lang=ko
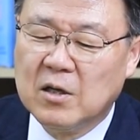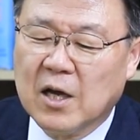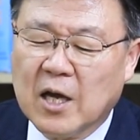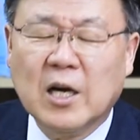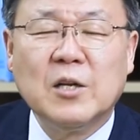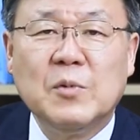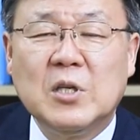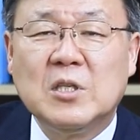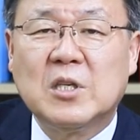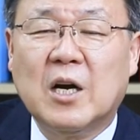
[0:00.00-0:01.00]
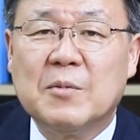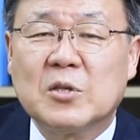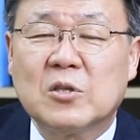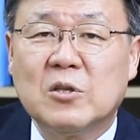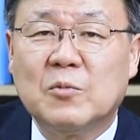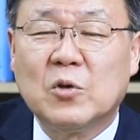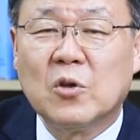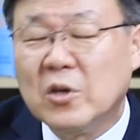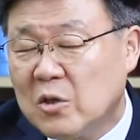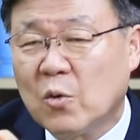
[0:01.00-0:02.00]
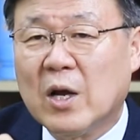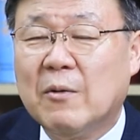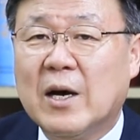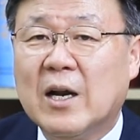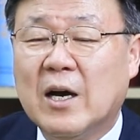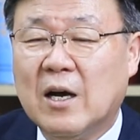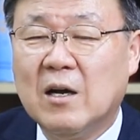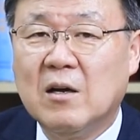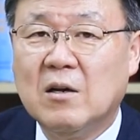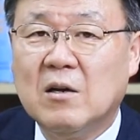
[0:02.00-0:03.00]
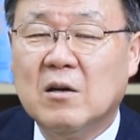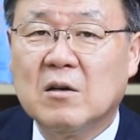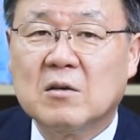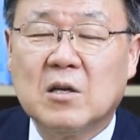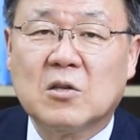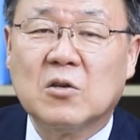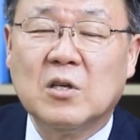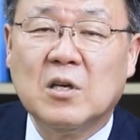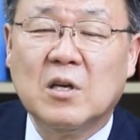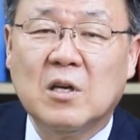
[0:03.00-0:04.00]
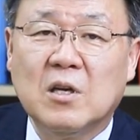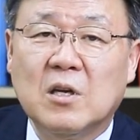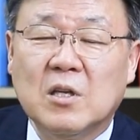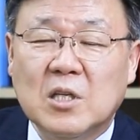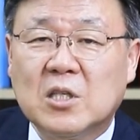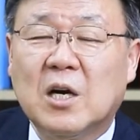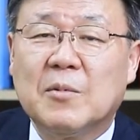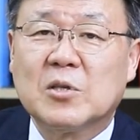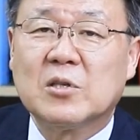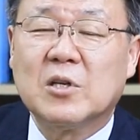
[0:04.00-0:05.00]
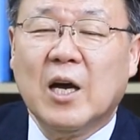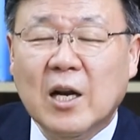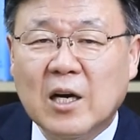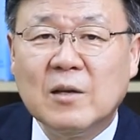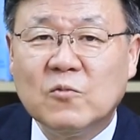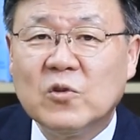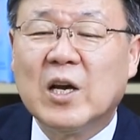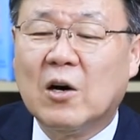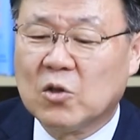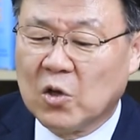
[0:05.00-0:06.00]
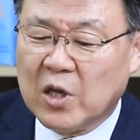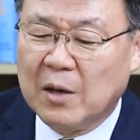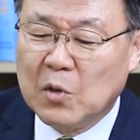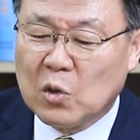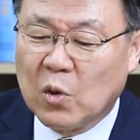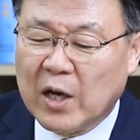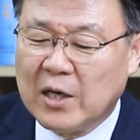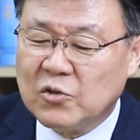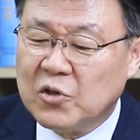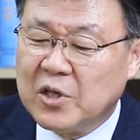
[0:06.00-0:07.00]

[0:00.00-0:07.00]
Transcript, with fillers: 하나님이 이스라엘 백성들 보고 너희 돌아와라 그랬더니 이스라엘 백성들이 하나님 우리가 어떻게 하면 돌아갈 수